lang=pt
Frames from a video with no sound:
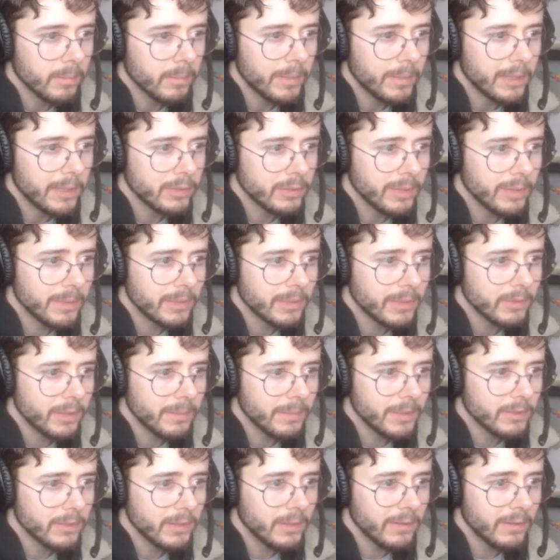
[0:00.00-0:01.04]
Me ajuda, me ajuda,
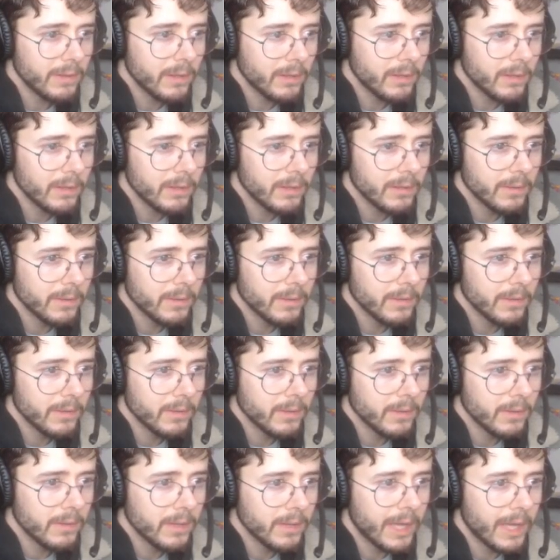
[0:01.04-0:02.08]
me ajuda.
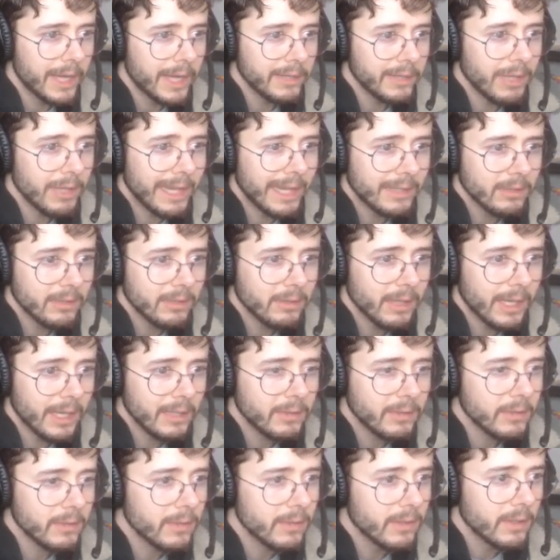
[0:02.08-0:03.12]
Ai, do lado, do
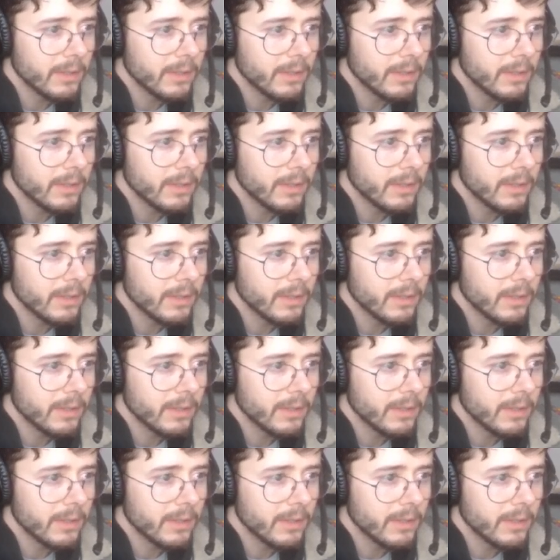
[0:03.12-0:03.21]
lado.